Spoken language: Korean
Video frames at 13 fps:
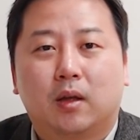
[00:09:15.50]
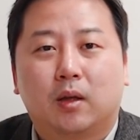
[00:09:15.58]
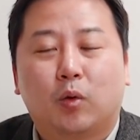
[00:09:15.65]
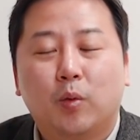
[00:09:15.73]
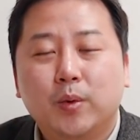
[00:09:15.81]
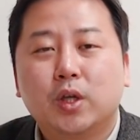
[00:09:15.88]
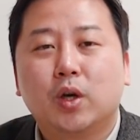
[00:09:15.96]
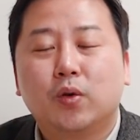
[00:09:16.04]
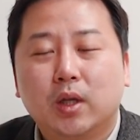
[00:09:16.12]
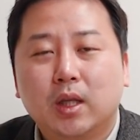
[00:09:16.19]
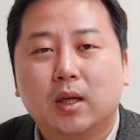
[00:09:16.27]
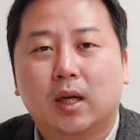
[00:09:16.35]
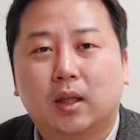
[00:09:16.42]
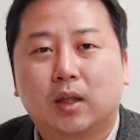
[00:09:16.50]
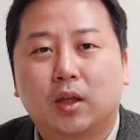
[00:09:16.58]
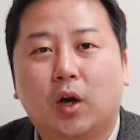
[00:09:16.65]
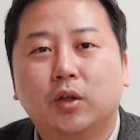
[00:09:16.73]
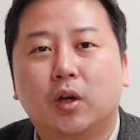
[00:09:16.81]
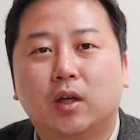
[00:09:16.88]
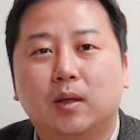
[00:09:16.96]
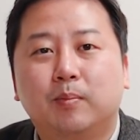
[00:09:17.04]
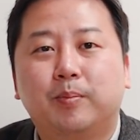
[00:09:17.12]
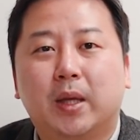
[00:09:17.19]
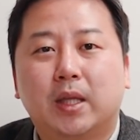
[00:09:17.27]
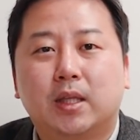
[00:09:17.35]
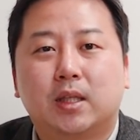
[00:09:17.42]
고민정 의원님 같은 현역
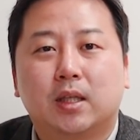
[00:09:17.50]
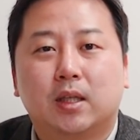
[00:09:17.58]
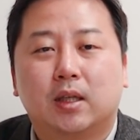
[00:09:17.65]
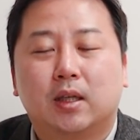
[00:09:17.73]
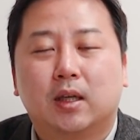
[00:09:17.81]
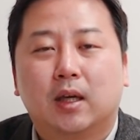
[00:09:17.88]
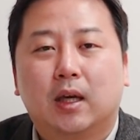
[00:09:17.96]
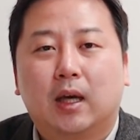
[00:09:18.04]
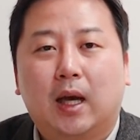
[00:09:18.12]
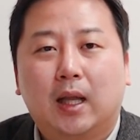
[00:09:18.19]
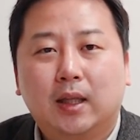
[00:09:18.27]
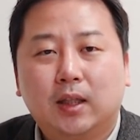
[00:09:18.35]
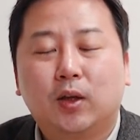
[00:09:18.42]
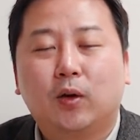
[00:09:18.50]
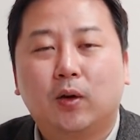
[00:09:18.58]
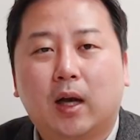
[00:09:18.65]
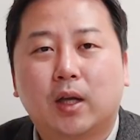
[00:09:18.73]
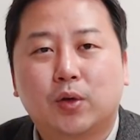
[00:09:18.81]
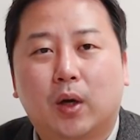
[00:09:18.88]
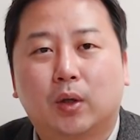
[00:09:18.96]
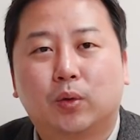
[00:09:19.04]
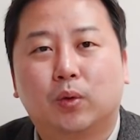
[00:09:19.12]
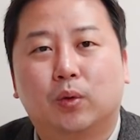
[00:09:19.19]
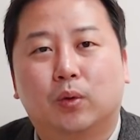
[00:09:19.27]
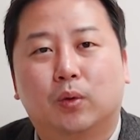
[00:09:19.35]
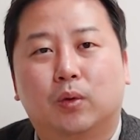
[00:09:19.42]
금배지 한 트럭을
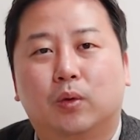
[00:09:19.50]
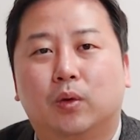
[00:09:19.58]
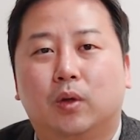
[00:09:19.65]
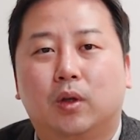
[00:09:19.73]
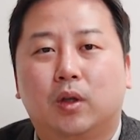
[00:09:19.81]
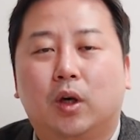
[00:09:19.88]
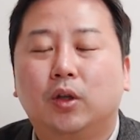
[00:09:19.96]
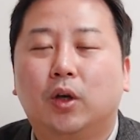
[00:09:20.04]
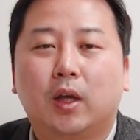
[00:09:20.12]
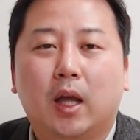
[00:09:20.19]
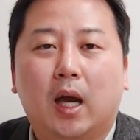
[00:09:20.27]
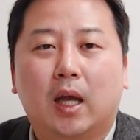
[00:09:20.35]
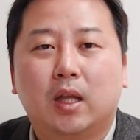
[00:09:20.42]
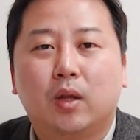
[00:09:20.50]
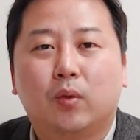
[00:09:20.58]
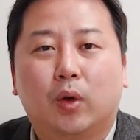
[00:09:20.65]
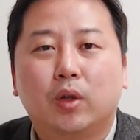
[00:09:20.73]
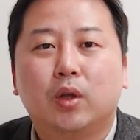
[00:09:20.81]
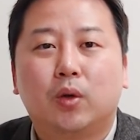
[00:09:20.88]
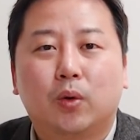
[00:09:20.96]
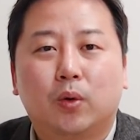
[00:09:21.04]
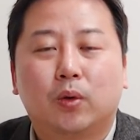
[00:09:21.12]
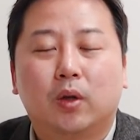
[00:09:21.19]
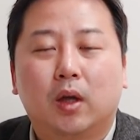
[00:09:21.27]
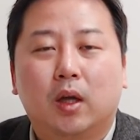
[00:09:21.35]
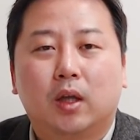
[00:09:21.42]
가져와도 현역이 아닌
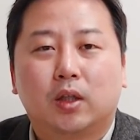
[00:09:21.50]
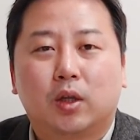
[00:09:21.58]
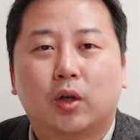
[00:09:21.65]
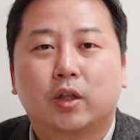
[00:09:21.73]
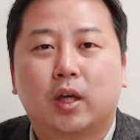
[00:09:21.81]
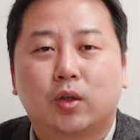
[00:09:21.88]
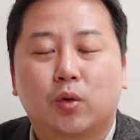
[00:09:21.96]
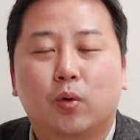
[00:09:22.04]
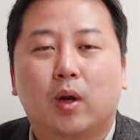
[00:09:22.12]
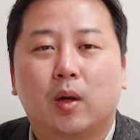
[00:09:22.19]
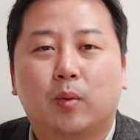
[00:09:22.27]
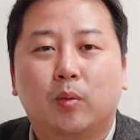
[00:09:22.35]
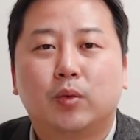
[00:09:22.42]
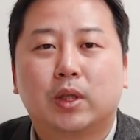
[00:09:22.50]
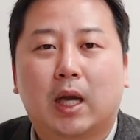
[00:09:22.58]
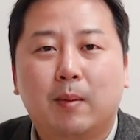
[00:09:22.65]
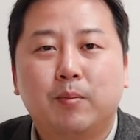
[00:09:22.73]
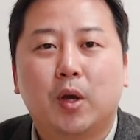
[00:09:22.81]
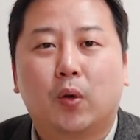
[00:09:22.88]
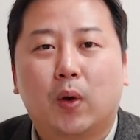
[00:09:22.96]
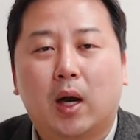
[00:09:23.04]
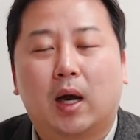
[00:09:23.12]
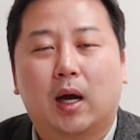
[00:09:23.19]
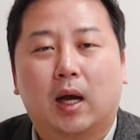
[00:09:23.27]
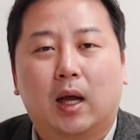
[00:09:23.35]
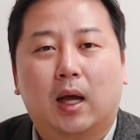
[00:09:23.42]
원희룡 정책총괄본부장 한
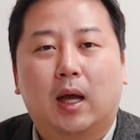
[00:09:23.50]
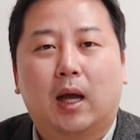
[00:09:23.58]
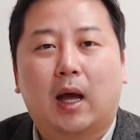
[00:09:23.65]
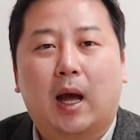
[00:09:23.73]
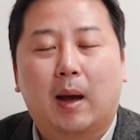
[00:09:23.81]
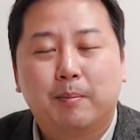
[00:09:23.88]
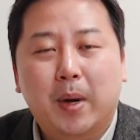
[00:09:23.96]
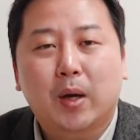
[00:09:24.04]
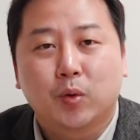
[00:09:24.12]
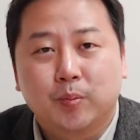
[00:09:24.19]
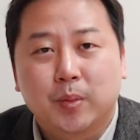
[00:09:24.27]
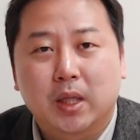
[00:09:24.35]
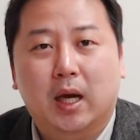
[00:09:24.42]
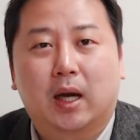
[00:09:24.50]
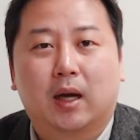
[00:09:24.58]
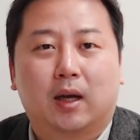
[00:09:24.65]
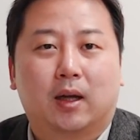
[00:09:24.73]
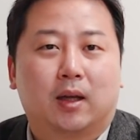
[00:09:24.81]
명과 안 바꿉니다.